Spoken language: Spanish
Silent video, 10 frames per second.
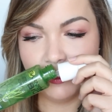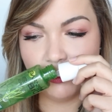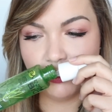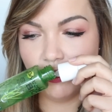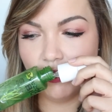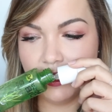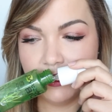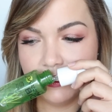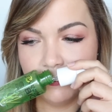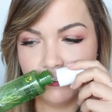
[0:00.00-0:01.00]
los
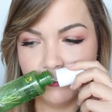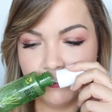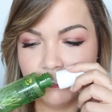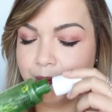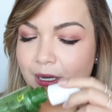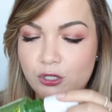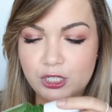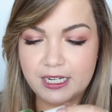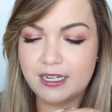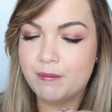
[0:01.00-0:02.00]
olores, pero
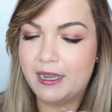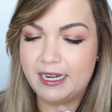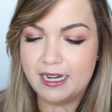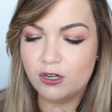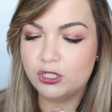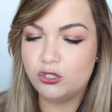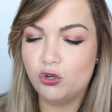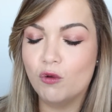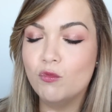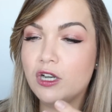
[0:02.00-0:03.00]
sí, imaginaros
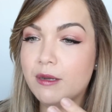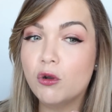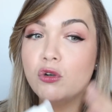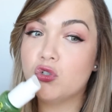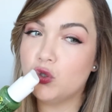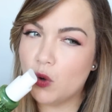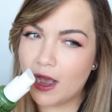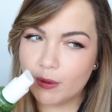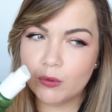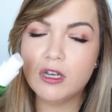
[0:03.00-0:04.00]
eso, como un limón
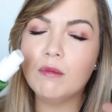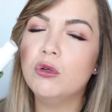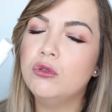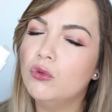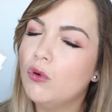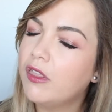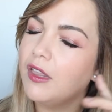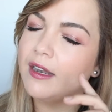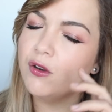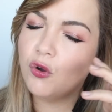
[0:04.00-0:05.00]
suave, un limón
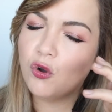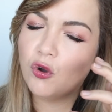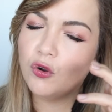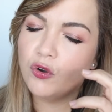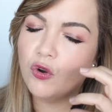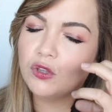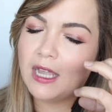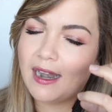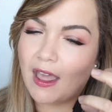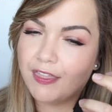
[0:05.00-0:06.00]
dulce, no, no
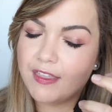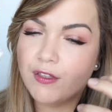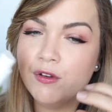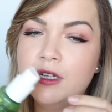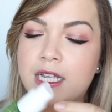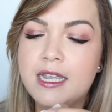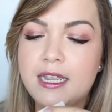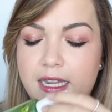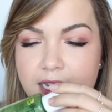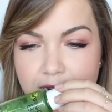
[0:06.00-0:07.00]
tan ácido
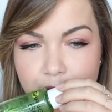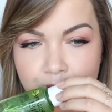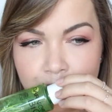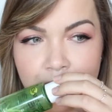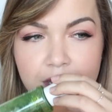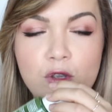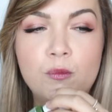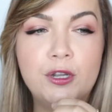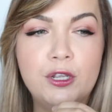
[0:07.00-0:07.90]
y, un